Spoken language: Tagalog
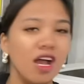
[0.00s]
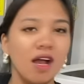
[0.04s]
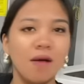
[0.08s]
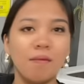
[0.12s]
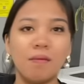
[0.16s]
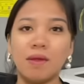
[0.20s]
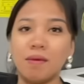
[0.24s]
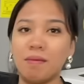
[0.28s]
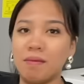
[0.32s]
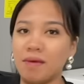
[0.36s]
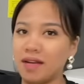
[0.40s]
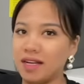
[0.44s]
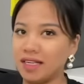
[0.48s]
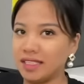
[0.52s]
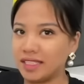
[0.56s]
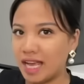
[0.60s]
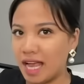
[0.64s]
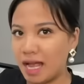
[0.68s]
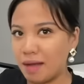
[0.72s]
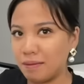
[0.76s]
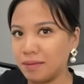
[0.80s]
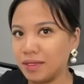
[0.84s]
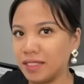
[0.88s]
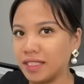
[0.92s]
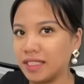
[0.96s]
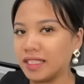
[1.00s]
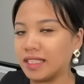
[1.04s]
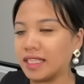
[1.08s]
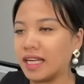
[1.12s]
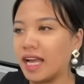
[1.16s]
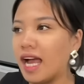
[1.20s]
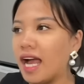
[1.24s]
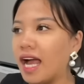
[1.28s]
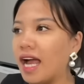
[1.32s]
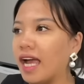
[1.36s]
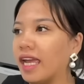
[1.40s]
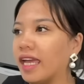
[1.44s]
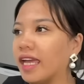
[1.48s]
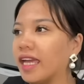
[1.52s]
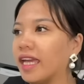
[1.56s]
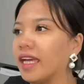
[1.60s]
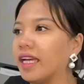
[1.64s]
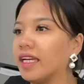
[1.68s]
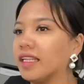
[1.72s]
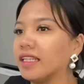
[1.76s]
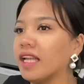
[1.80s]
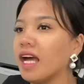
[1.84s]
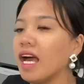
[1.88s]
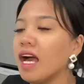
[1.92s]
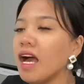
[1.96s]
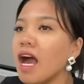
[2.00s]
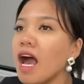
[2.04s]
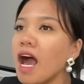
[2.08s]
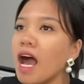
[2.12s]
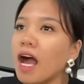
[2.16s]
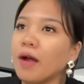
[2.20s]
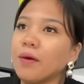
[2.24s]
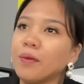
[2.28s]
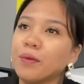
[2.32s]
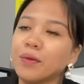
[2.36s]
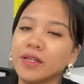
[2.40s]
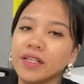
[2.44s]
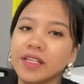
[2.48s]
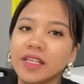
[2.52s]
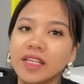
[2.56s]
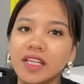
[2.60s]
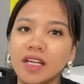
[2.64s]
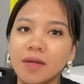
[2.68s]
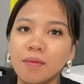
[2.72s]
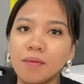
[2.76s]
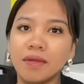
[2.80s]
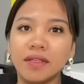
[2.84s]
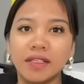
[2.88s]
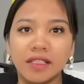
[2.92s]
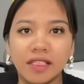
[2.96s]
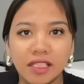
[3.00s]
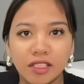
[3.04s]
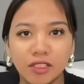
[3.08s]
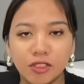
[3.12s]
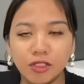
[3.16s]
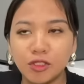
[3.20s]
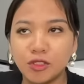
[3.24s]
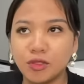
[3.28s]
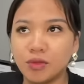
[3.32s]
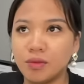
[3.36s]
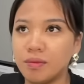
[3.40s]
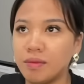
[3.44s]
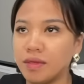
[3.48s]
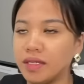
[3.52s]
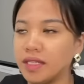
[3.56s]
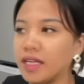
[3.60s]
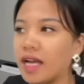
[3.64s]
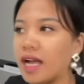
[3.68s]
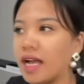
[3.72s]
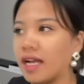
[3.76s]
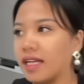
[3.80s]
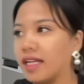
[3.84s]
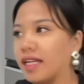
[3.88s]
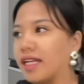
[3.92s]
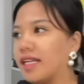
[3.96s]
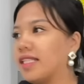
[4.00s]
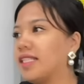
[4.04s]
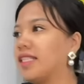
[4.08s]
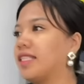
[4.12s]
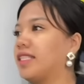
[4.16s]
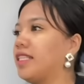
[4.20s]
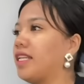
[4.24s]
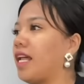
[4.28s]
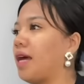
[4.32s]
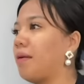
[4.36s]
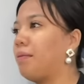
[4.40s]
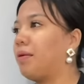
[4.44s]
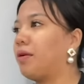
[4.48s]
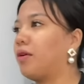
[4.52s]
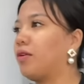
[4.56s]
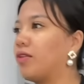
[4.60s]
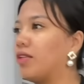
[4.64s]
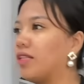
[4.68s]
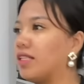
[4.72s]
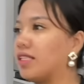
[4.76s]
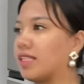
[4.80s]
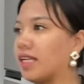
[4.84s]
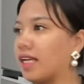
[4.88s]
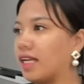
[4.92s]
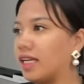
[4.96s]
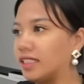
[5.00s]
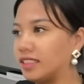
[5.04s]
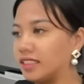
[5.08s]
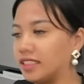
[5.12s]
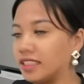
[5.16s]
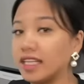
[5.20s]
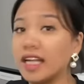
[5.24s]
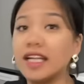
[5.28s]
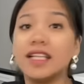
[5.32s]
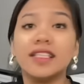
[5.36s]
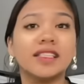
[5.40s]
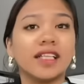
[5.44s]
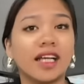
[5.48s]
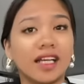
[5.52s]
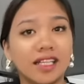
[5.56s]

may mga gamit ka. And aware din naman dito yung may-ari kasi sinabi ko din sa kanya. Dahil sa